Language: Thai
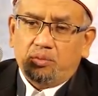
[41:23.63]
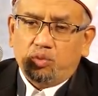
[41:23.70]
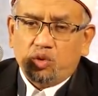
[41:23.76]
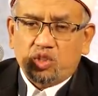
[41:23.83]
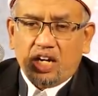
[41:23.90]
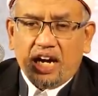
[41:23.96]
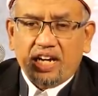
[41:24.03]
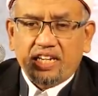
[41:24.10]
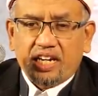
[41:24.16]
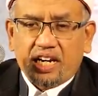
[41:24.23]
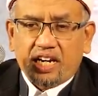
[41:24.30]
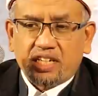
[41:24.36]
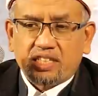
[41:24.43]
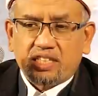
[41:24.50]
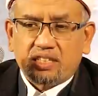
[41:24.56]
ผู้ชายอย่าง
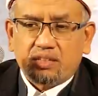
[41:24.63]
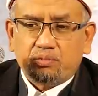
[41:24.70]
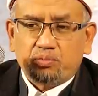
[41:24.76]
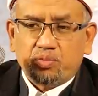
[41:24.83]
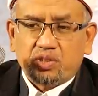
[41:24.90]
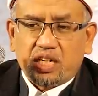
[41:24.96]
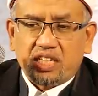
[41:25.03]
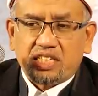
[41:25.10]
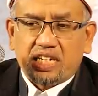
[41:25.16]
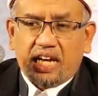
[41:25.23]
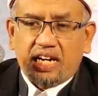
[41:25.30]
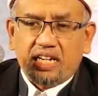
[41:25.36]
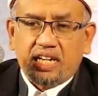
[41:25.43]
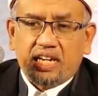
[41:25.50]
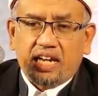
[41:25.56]
กับฉั
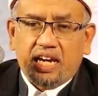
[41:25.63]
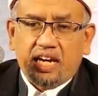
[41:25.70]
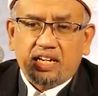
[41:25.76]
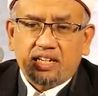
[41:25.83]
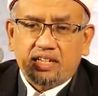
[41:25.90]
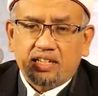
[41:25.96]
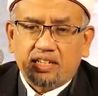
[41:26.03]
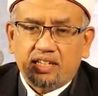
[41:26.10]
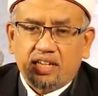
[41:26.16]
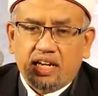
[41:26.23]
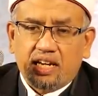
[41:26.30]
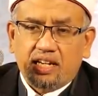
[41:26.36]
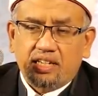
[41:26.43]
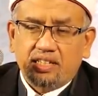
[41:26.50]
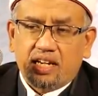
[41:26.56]
นเนี่ยนะ
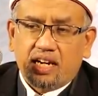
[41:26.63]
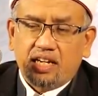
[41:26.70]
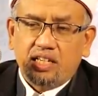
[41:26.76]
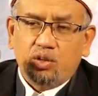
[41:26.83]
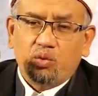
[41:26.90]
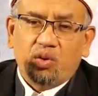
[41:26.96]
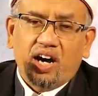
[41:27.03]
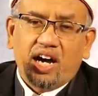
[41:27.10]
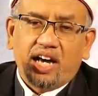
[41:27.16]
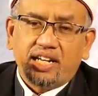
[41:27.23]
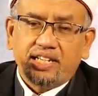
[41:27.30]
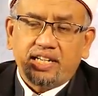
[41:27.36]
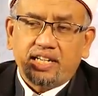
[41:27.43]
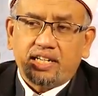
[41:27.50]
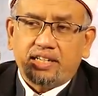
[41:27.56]
อย่างกับยีวาน
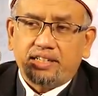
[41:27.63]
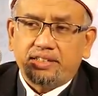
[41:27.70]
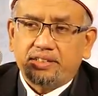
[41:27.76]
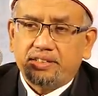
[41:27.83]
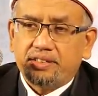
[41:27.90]
อย่างเงี้ย